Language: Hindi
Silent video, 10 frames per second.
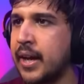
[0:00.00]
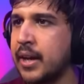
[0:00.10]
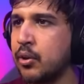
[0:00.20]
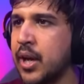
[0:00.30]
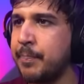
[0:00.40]
है
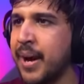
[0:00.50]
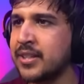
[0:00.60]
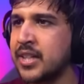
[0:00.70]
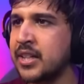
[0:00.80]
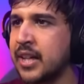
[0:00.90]
क्योंकि ये
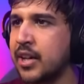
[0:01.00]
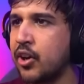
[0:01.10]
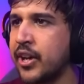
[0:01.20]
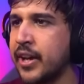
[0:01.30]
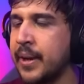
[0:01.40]
पाँच छः दिन का
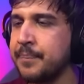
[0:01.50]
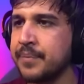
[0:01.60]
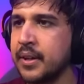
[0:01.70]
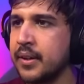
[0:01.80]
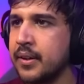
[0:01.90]
रिकॉर्डिंग है
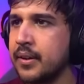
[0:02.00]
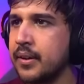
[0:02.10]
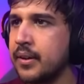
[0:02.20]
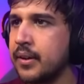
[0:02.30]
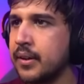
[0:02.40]

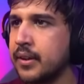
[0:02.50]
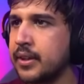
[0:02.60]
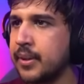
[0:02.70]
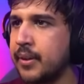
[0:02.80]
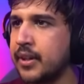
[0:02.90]

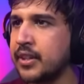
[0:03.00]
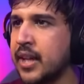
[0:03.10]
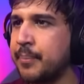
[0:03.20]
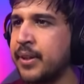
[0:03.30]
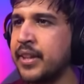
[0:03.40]
किधर है भाई किधर
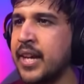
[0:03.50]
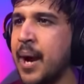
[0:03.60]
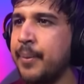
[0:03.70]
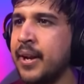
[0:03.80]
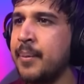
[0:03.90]
है बंदे
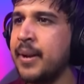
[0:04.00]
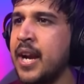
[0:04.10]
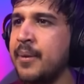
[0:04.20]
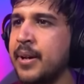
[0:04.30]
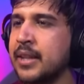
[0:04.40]
यहाँ पर है मैं
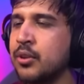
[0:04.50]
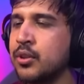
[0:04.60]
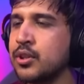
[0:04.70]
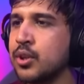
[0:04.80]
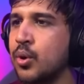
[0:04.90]
नेट फेंकता हूँ
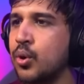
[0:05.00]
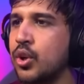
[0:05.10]
दोस्तों